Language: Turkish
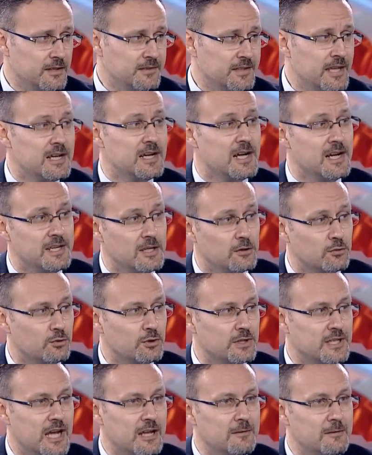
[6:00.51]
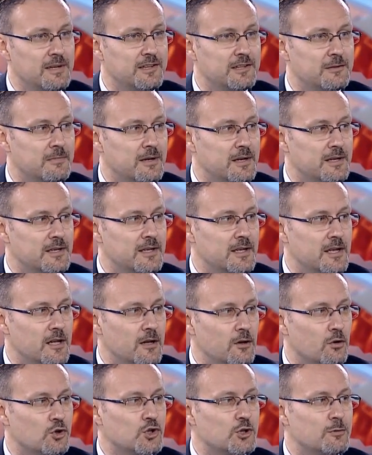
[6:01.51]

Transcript: tek haneye doğru gelme ihtimali o